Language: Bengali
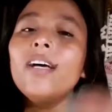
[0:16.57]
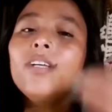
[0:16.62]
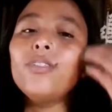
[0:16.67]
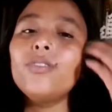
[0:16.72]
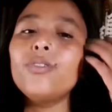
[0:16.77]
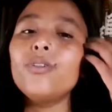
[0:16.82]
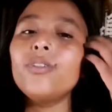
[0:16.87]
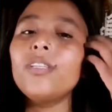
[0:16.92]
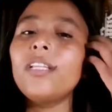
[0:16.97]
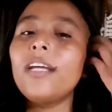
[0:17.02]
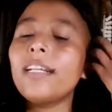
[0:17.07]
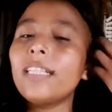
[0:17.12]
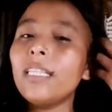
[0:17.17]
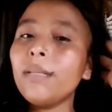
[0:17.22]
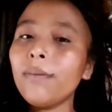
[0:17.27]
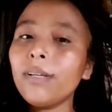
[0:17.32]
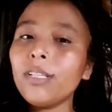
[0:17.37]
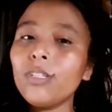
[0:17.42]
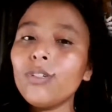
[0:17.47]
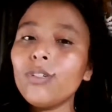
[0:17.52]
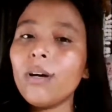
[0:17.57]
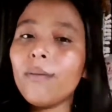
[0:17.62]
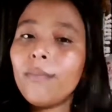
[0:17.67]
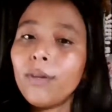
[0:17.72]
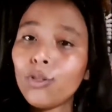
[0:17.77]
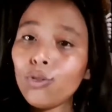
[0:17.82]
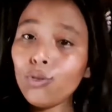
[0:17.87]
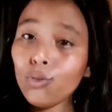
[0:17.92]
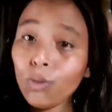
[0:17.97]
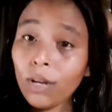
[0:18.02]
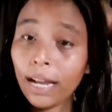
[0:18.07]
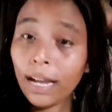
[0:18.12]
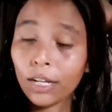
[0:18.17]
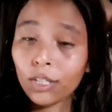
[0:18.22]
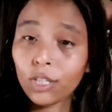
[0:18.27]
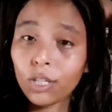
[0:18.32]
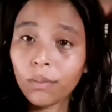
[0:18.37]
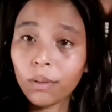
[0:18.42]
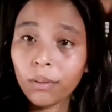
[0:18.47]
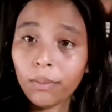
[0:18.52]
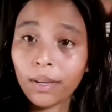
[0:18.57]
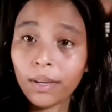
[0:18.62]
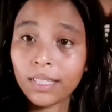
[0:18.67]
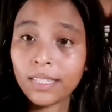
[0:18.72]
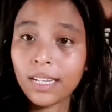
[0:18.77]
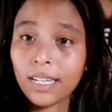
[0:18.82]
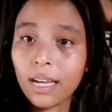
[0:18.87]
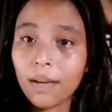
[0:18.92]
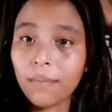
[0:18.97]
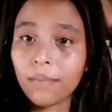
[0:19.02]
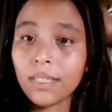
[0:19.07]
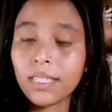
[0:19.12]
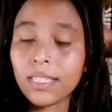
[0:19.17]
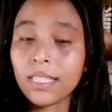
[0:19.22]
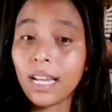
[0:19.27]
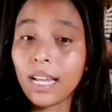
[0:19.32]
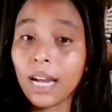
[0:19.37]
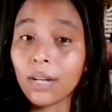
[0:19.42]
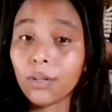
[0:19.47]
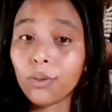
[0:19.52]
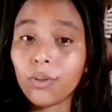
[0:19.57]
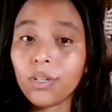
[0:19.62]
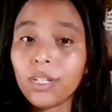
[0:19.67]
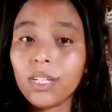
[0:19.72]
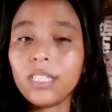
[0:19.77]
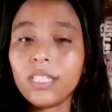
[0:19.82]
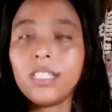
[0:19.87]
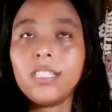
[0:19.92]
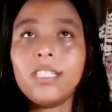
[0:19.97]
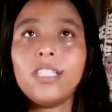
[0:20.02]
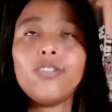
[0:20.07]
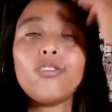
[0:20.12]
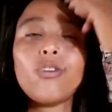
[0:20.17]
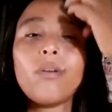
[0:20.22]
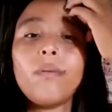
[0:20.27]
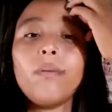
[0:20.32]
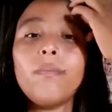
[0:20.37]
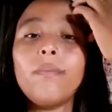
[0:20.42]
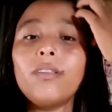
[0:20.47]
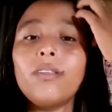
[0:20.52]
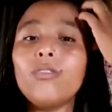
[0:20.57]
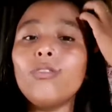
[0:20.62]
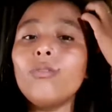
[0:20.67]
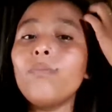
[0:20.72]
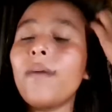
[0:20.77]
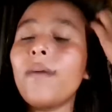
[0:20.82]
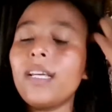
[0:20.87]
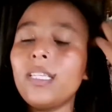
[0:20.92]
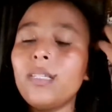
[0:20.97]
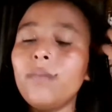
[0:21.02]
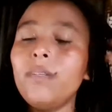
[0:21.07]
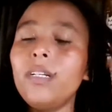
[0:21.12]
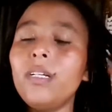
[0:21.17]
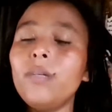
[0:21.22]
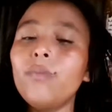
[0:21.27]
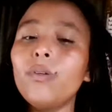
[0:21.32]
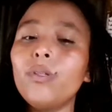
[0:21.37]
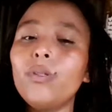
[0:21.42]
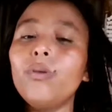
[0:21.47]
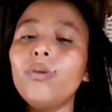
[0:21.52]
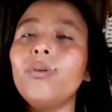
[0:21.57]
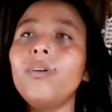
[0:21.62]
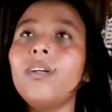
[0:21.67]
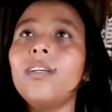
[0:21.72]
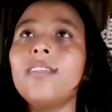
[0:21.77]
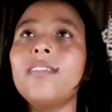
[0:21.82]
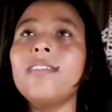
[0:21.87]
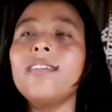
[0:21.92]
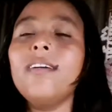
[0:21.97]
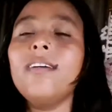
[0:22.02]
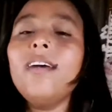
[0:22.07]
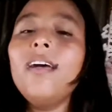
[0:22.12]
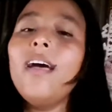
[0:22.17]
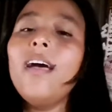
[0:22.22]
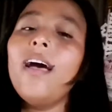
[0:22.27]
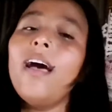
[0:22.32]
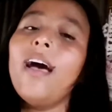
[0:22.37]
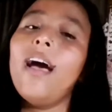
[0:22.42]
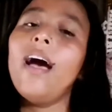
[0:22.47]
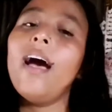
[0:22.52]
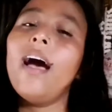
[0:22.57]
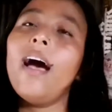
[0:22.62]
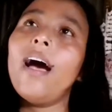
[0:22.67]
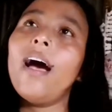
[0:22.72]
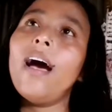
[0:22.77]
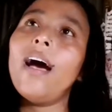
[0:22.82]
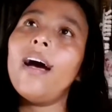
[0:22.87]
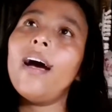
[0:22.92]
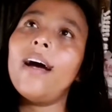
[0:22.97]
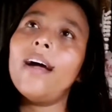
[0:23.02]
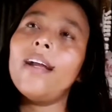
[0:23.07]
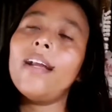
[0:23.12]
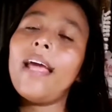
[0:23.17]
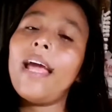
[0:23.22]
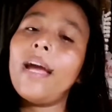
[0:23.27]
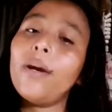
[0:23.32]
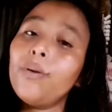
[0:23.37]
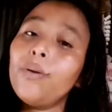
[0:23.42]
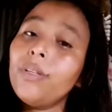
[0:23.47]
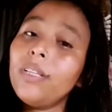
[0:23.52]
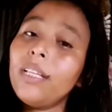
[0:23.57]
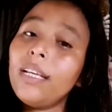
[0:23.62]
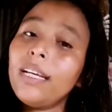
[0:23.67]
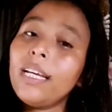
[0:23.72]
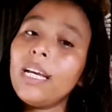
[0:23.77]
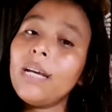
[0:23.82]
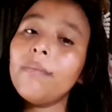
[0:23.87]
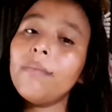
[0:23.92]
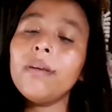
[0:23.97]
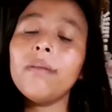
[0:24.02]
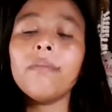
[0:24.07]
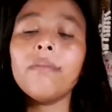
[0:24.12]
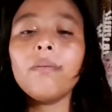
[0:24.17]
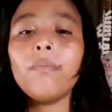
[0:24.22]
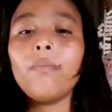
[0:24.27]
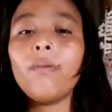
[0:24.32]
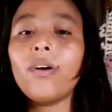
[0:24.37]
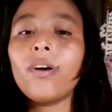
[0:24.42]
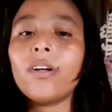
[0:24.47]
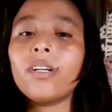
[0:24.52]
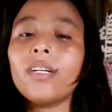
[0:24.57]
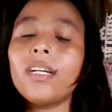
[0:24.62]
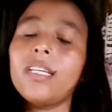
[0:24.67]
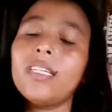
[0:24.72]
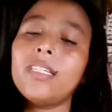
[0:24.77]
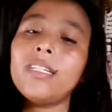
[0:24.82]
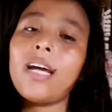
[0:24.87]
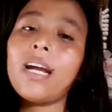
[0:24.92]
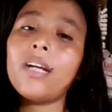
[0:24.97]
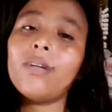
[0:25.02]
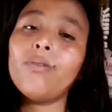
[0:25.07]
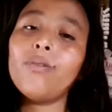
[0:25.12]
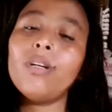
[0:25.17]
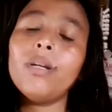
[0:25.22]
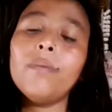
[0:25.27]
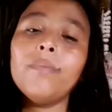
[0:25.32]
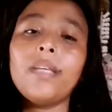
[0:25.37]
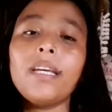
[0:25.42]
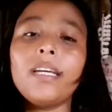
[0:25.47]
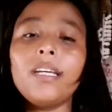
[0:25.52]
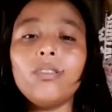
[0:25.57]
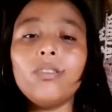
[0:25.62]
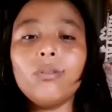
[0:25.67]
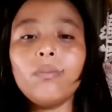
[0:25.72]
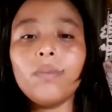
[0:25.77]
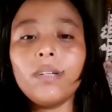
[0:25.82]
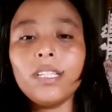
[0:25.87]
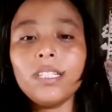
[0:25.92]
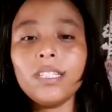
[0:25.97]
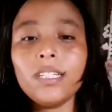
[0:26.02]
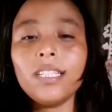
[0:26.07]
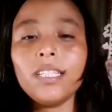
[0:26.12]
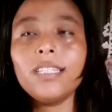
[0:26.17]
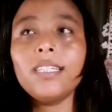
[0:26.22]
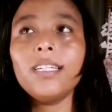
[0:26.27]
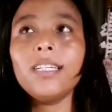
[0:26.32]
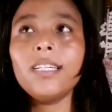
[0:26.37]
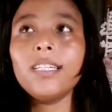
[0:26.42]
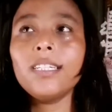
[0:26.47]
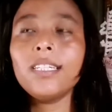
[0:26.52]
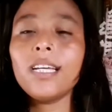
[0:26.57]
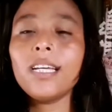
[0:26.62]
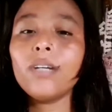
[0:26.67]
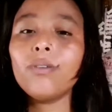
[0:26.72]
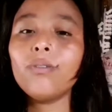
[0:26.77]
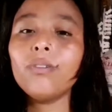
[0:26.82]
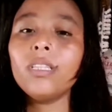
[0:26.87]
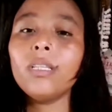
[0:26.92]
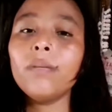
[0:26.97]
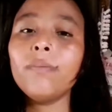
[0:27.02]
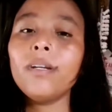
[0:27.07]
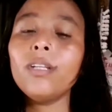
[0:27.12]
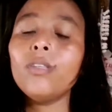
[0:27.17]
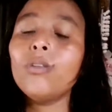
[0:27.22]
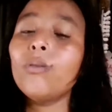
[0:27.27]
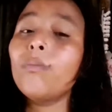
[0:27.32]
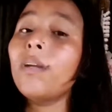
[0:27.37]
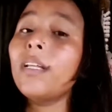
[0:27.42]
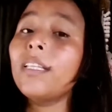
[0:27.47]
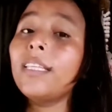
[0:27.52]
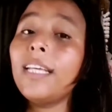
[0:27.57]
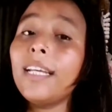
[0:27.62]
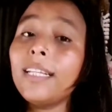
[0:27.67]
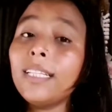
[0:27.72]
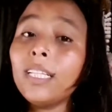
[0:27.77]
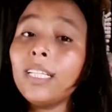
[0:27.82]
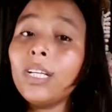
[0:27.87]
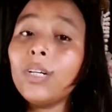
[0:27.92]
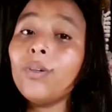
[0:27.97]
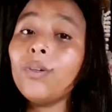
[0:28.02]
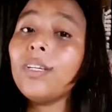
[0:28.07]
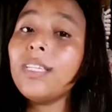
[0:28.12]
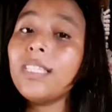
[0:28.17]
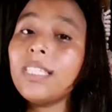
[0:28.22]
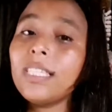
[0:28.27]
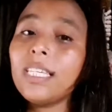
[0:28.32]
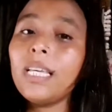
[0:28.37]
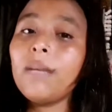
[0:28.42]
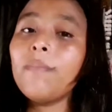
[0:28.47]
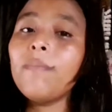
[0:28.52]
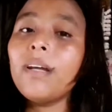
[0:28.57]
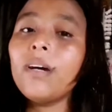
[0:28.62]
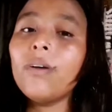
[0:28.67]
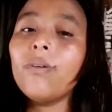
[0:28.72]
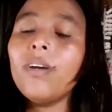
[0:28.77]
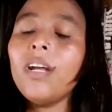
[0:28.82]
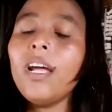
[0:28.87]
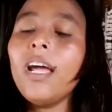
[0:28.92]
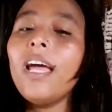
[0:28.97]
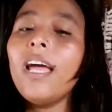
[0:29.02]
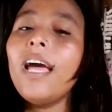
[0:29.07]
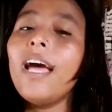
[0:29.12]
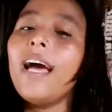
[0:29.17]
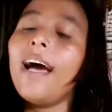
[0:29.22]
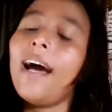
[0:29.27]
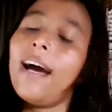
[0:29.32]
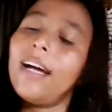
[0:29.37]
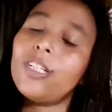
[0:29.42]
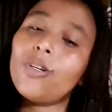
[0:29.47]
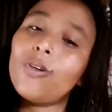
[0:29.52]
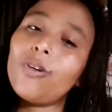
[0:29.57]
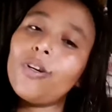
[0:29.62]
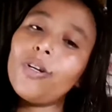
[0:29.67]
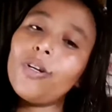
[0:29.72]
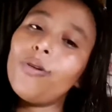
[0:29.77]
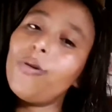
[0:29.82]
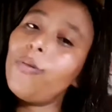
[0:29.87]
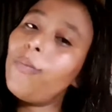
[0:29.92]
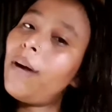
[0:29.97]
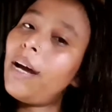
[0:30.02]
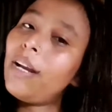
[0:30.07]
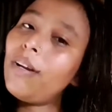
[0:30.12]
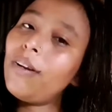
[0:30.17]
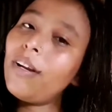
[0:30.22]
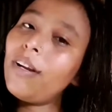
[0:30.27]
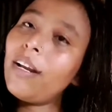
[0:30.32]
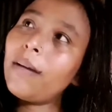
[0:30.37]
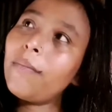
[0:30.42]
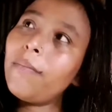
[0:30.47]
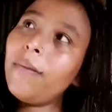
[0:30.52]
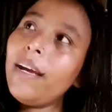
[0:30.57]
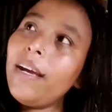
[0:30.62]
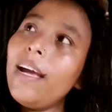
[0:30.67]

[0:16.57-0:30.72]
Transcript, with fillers: তো দেখতে পাচ্ছ আমার চুল একদমই ভেজে আমি স্নান করে এসেছি সবে মাত্র পাঁচ মিনিট মতো হয়েছে আর এখন থেকে আমি আমার ব্লগটা স্টার্ট করলাম দেখি তোমাদের সাথে কি কি শেয়ার করতে পারি তোমরা দেখতে থাকো স্কিপ না করে আশা করি খুব ভালো লাগবে